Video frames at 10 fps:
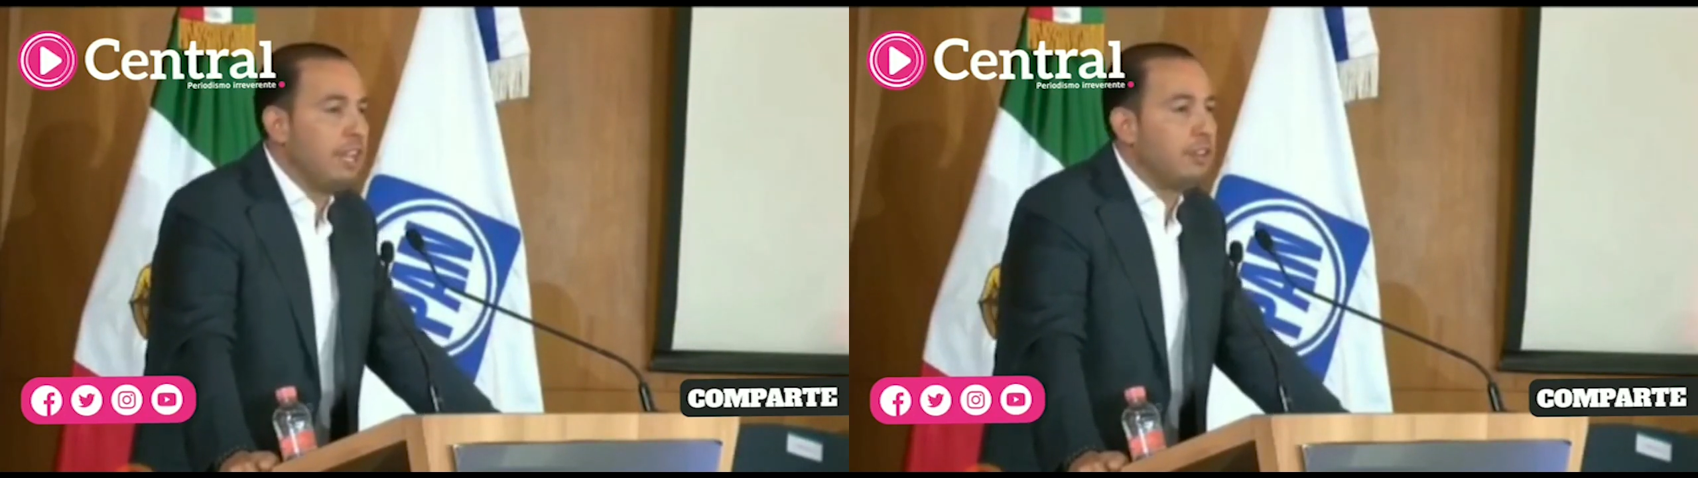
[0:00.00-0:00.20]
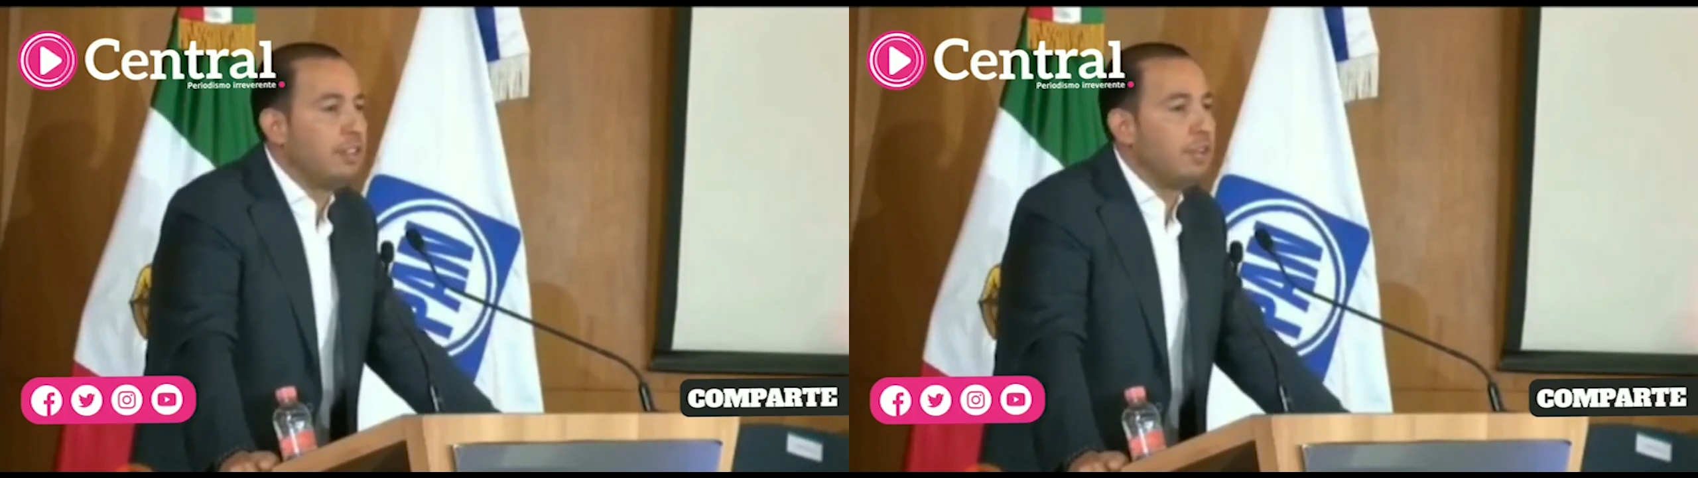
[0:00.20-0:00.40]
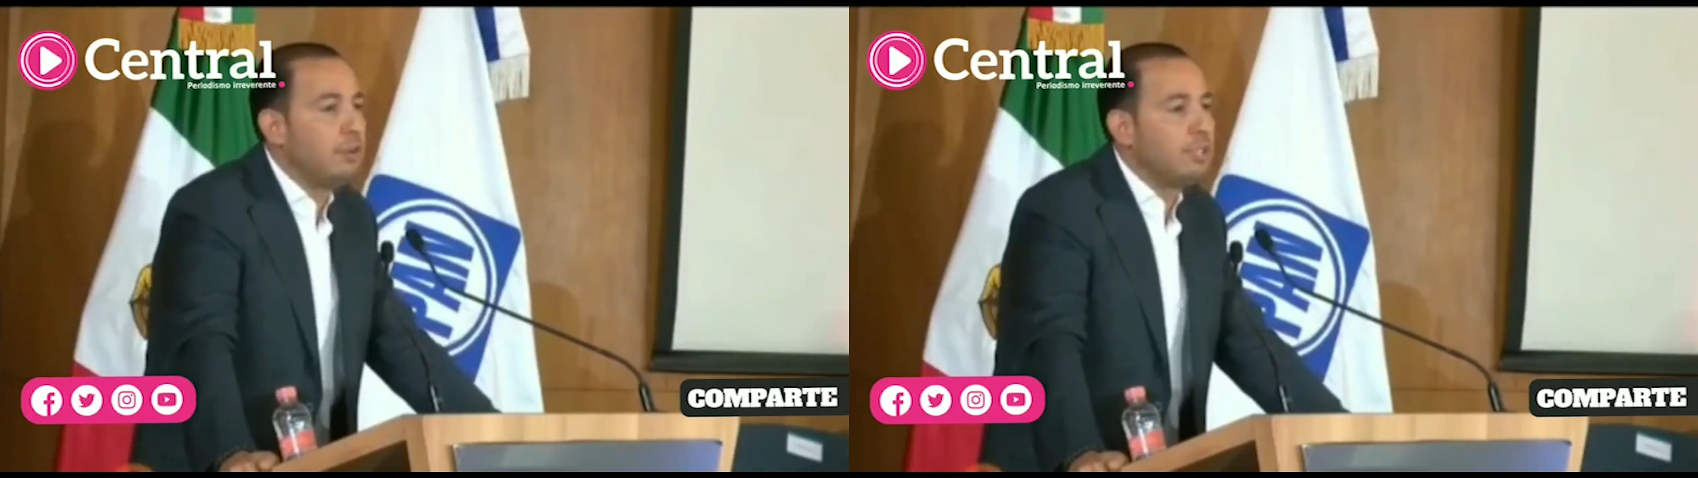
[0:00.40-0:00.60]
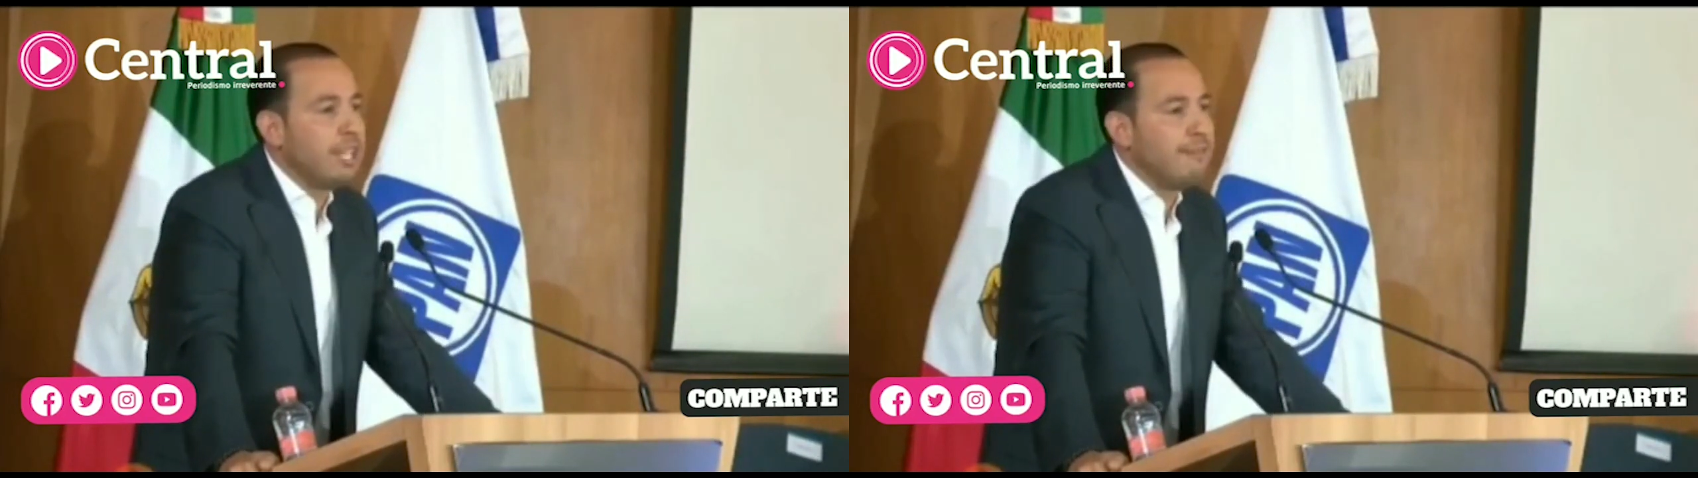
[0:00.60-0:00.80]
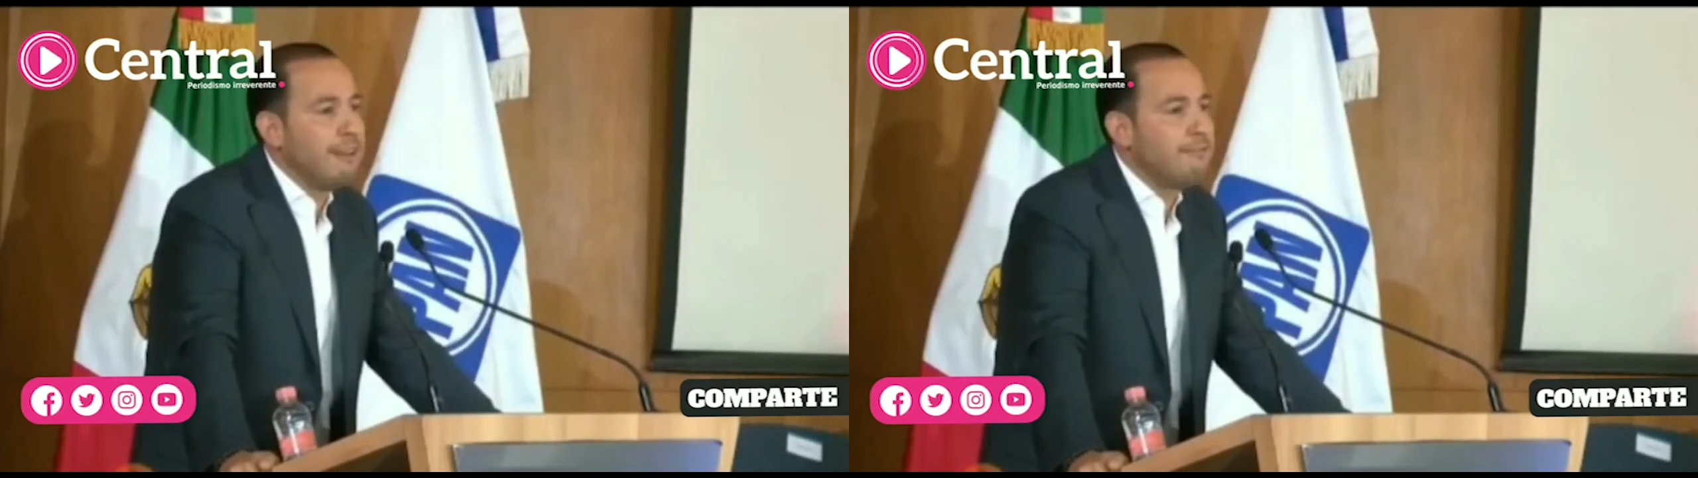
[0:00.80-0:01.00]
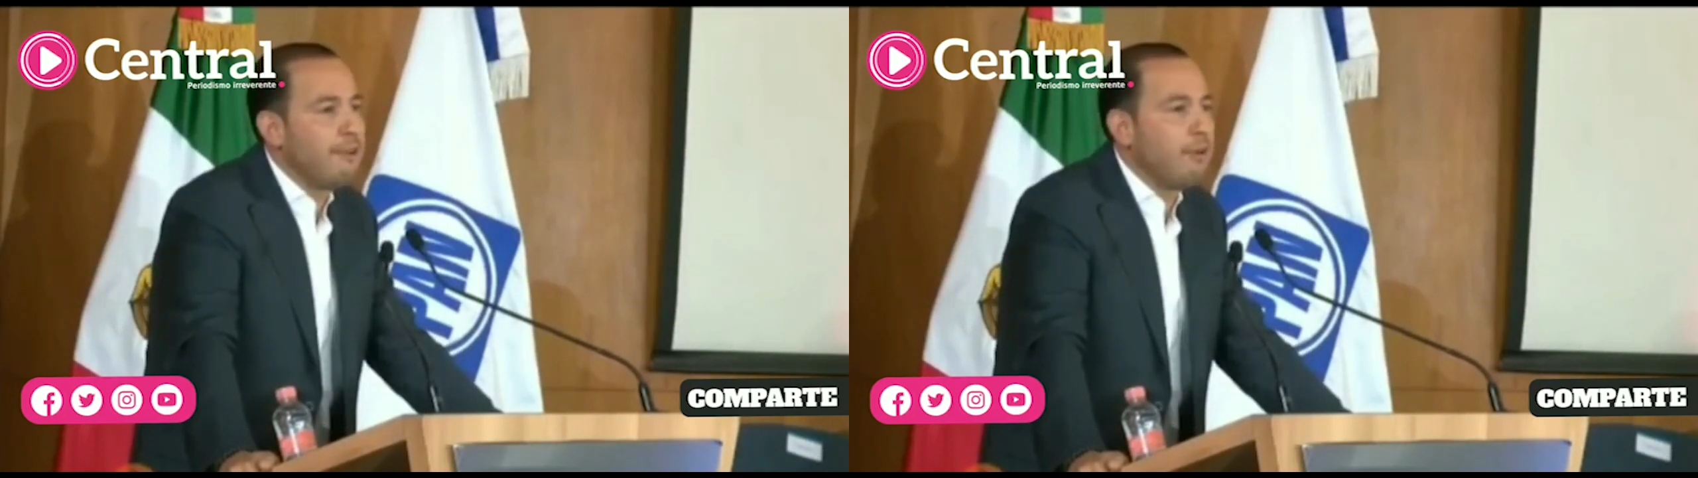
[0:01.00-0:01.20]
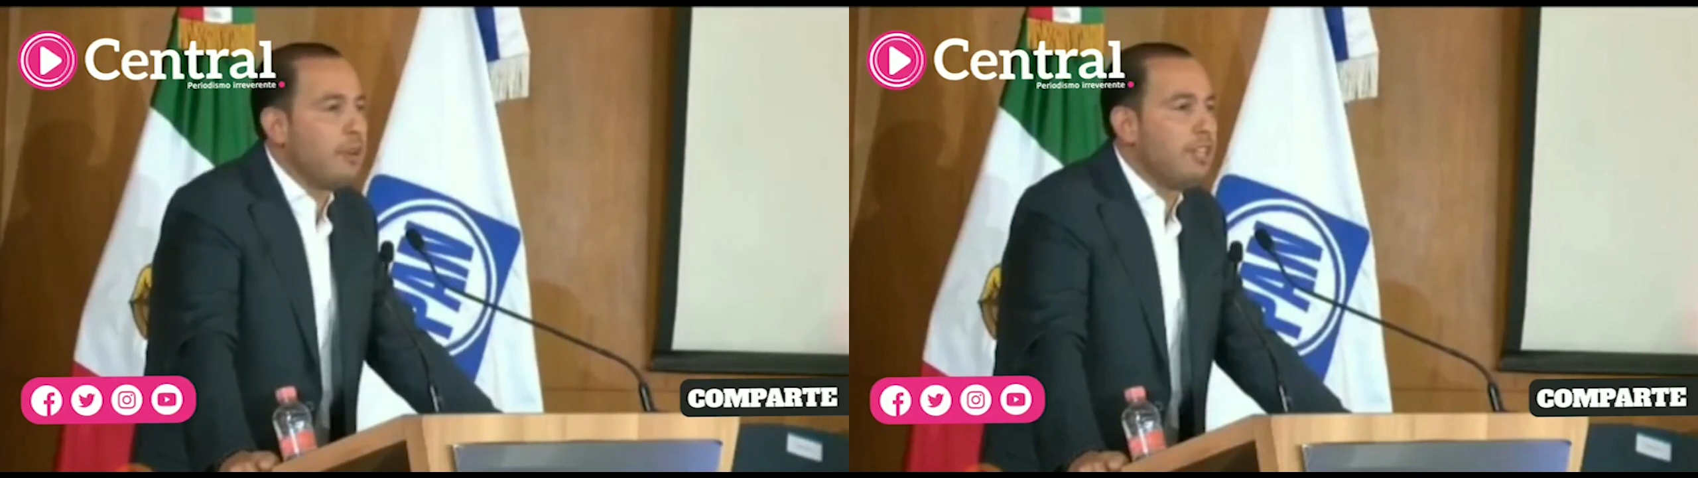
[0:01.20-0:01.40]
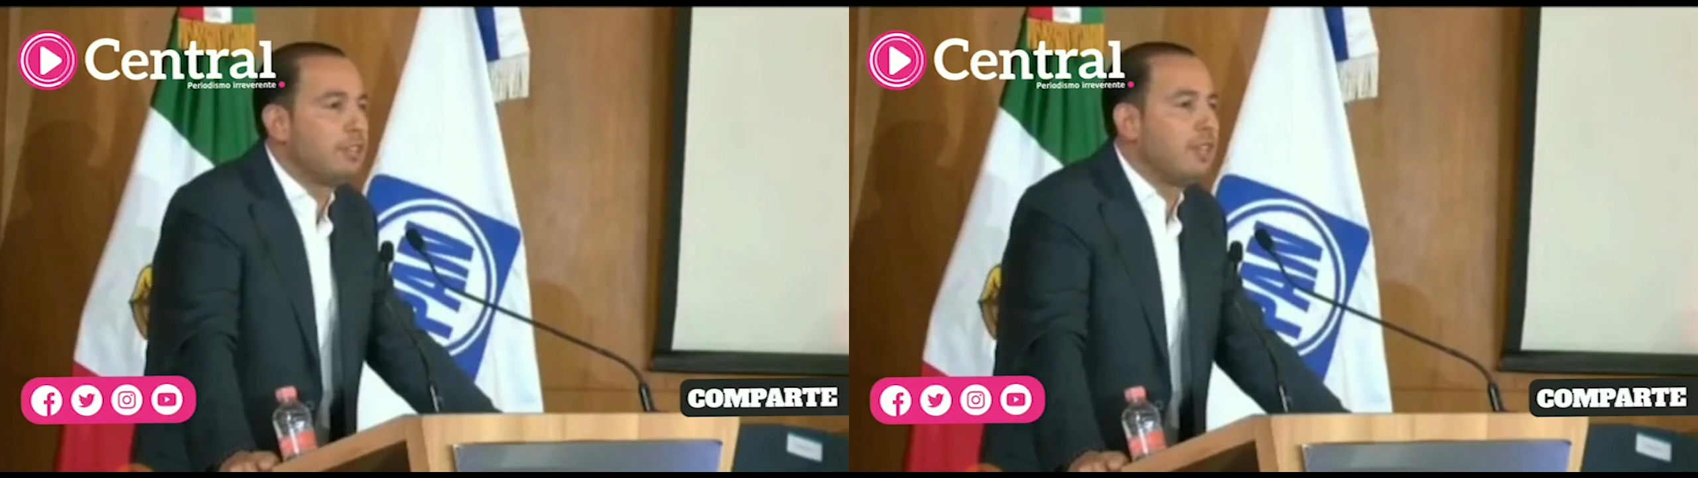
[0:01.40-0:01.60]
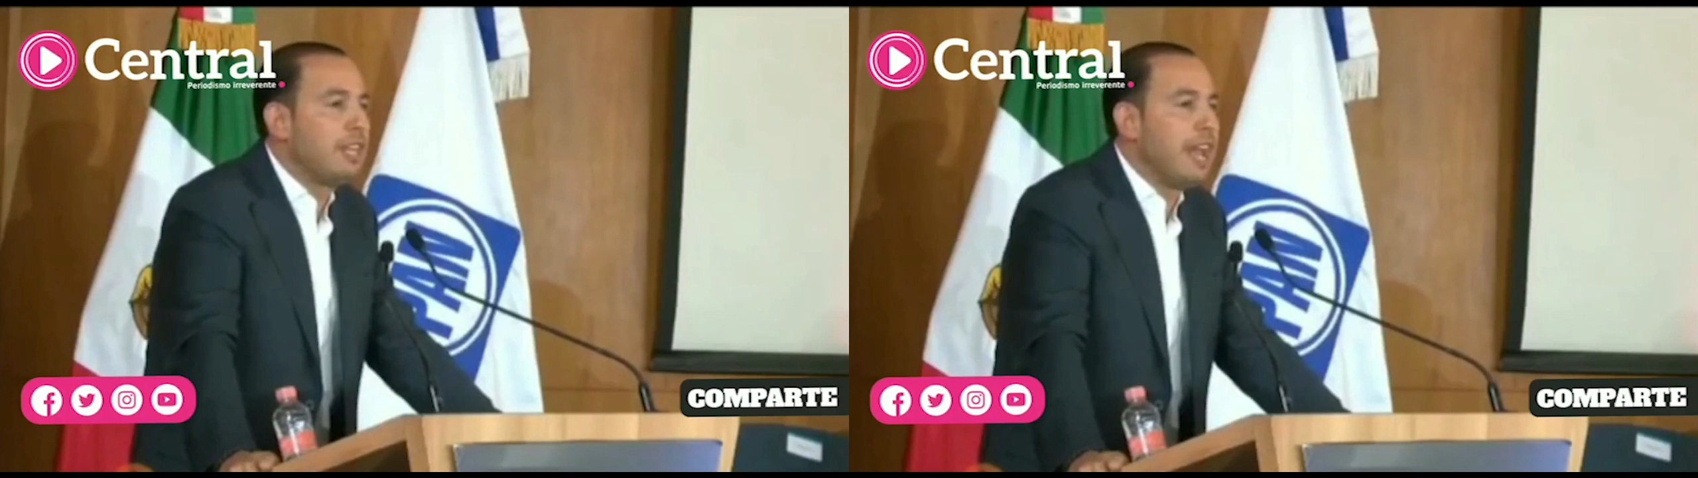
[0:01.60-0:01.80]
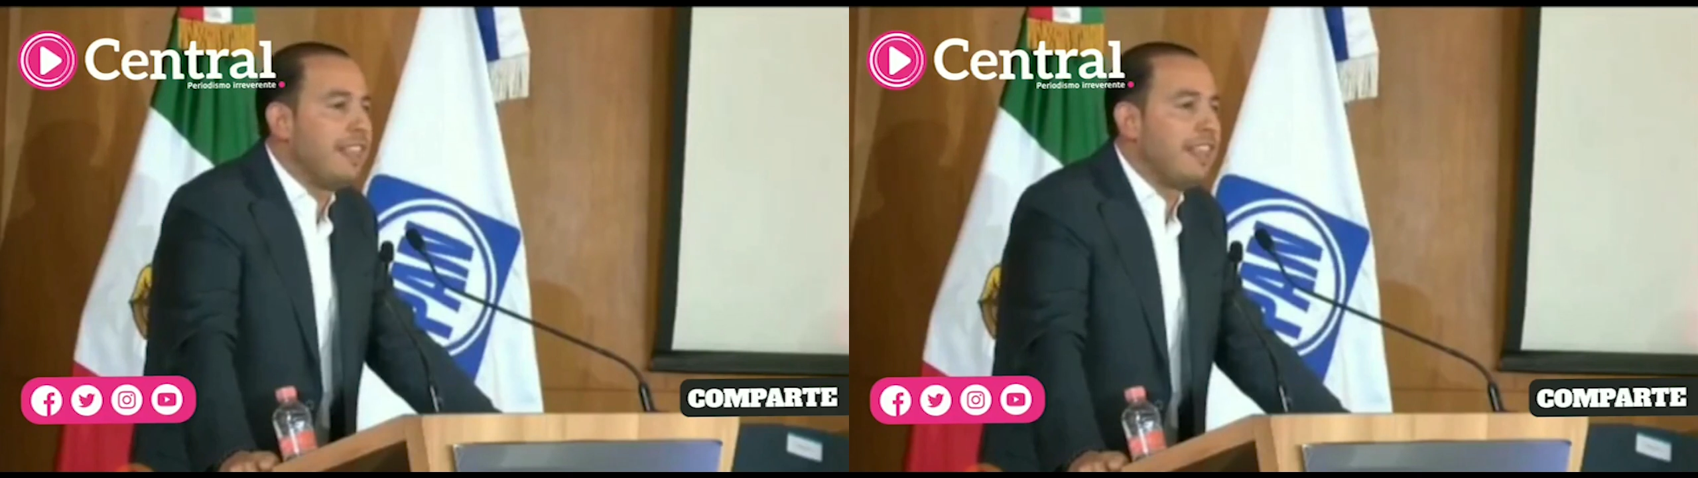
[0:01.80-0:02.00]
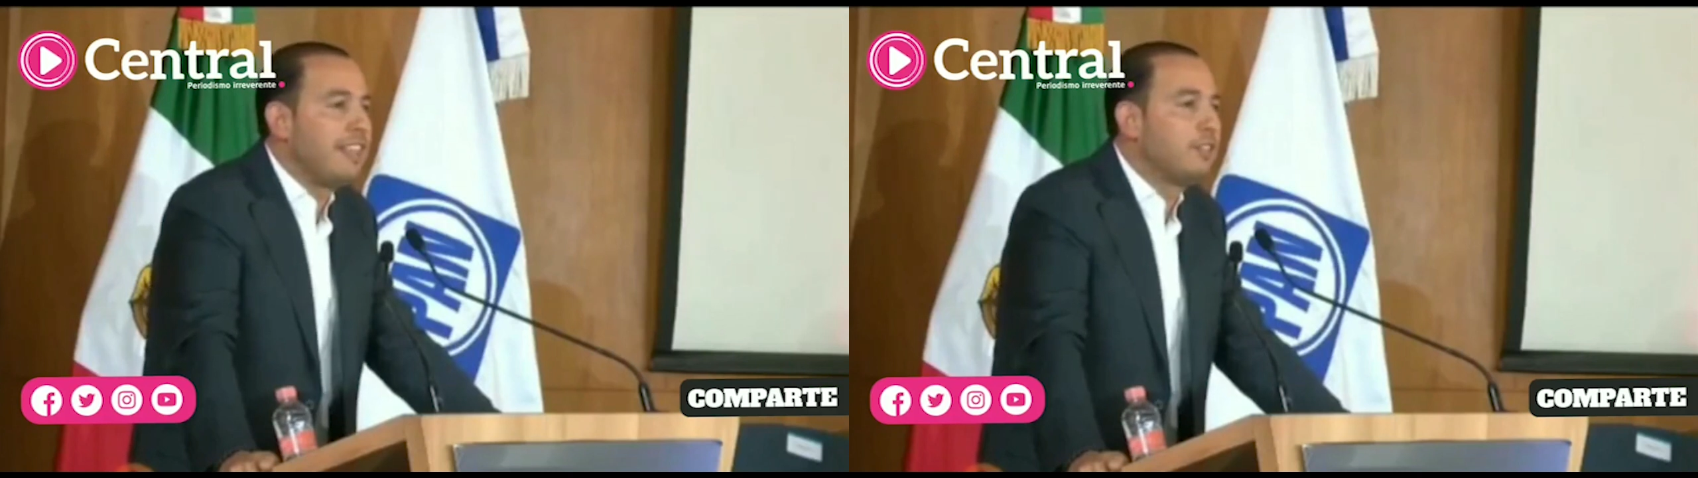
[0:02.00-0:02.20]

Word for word: en donde no estaba el favorito de nadie,